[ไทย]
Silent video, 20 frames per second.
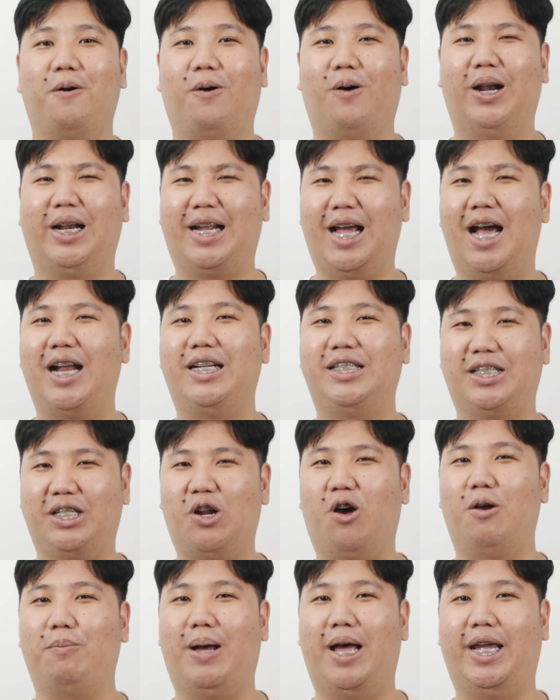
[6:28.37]
ค่อนข้างที่จะ
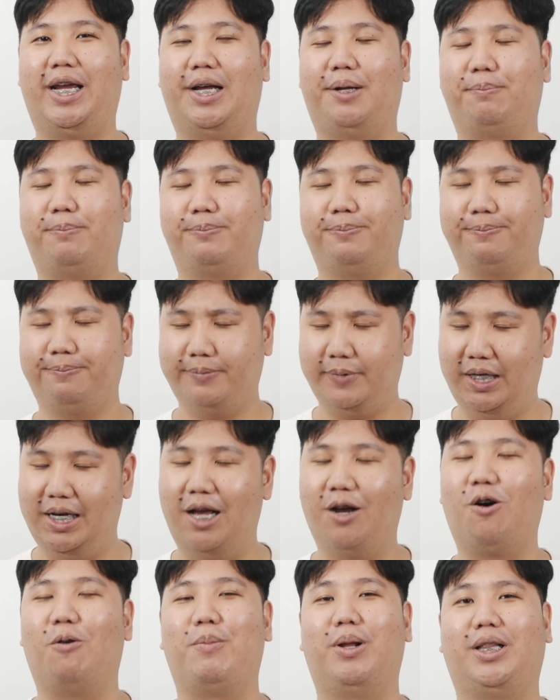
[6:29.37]
น้อยไปครับ
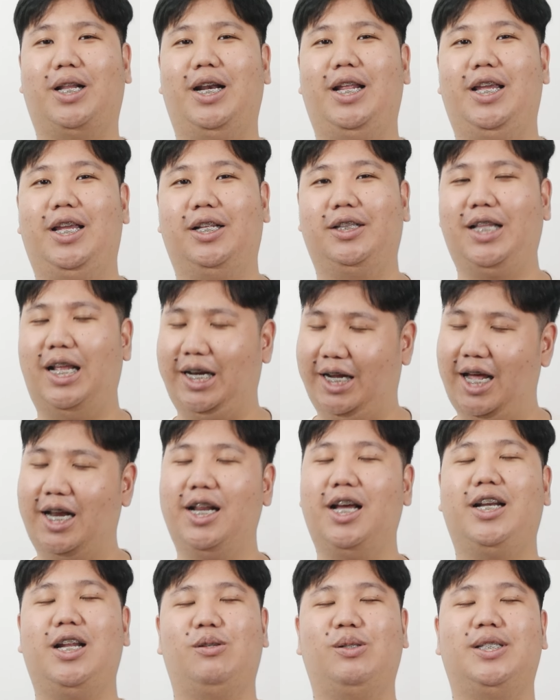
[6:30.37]
เรื่องของแบตเตอรี่ ติดแค่
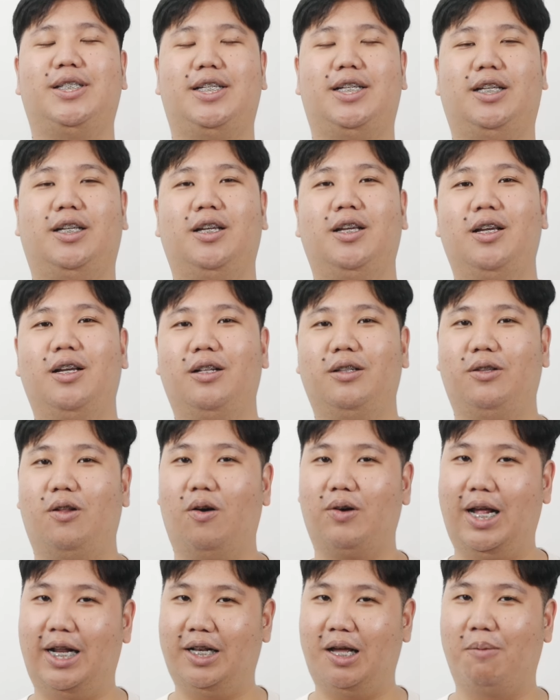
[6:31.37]
เรื่องเดียวจริงๆ้
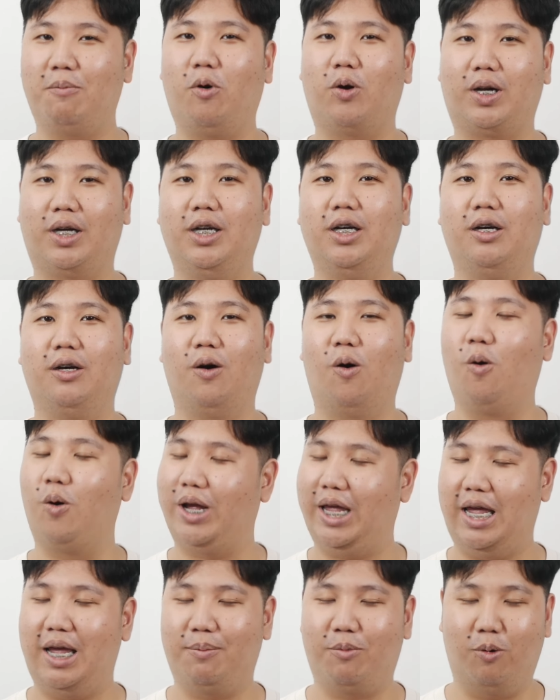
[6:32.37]
องนั้นทั้งหมดคือโอ
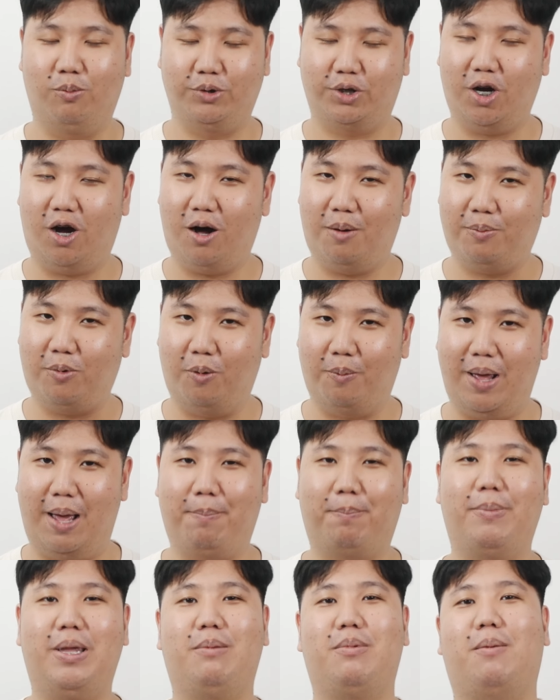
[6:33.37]
เค ผมชอบผมแฮ
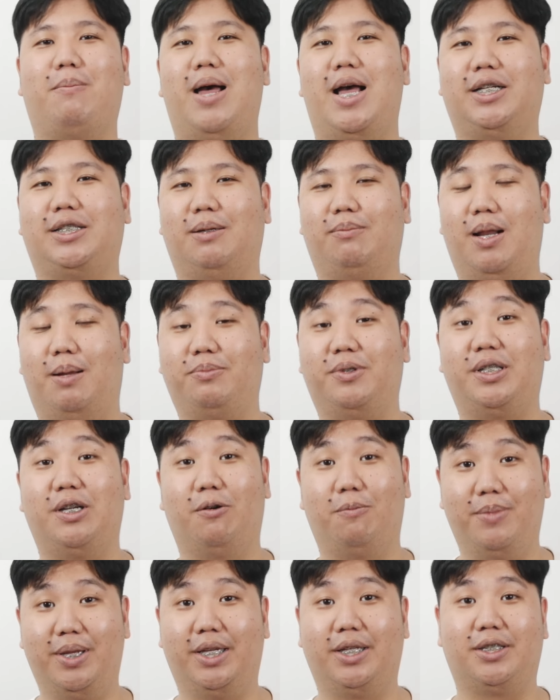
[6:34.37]
ปปี้มากๆสำหรับเส
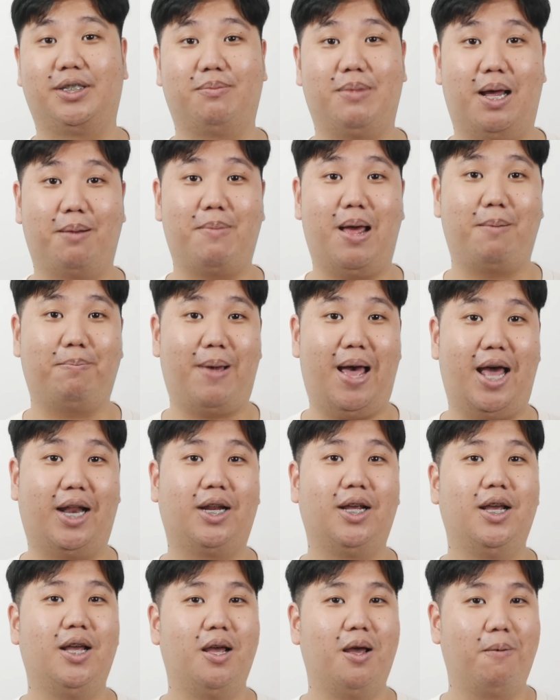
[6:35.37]
x มี่สมาร์ทแบนด์
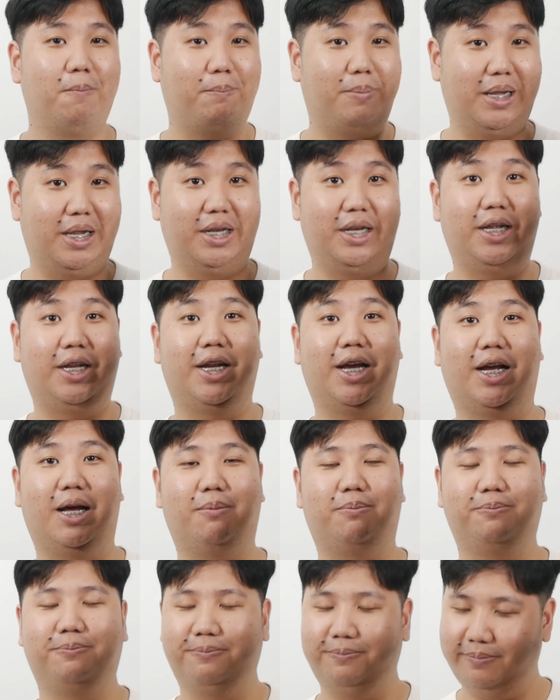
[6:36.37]
8ปีนี้นะค
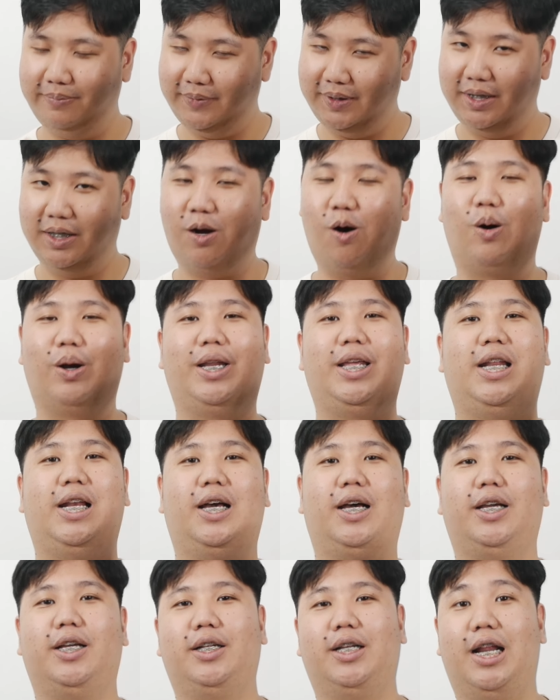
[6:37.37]
รับของดี
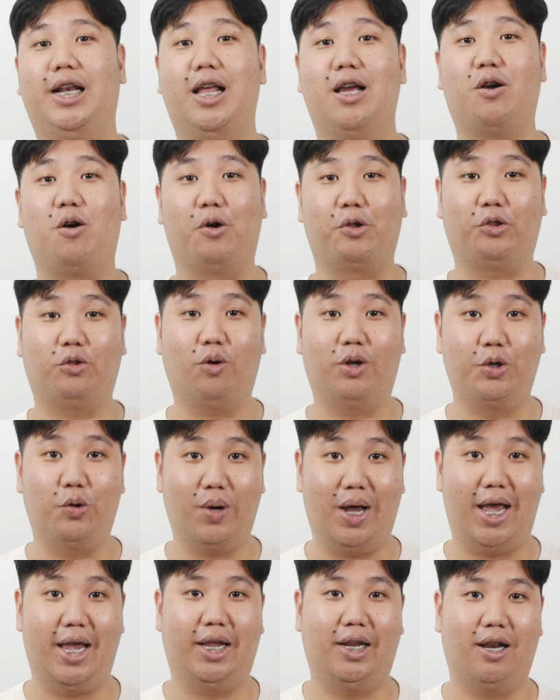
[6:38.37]
เลย ในเรื่องของตัว
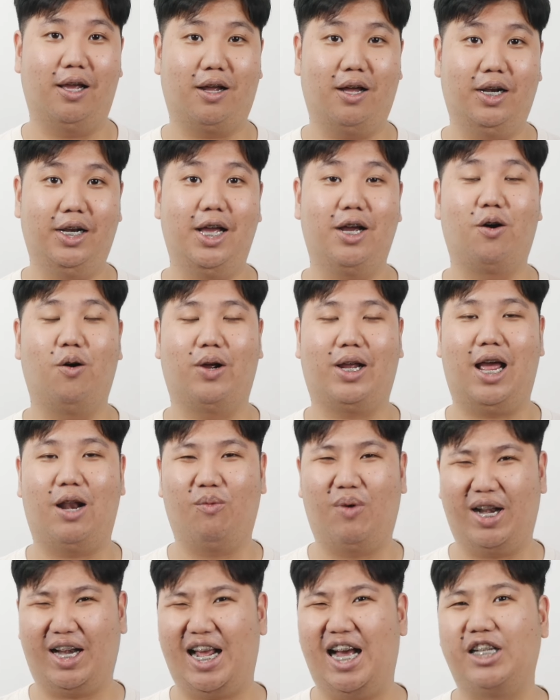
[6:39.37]
UI แล้วก็เรื่องของการ
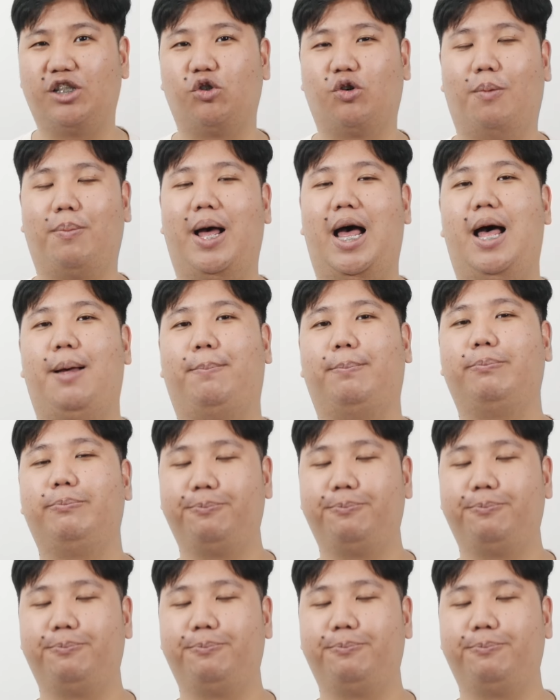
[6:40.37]
วัดค่าสุขภาพ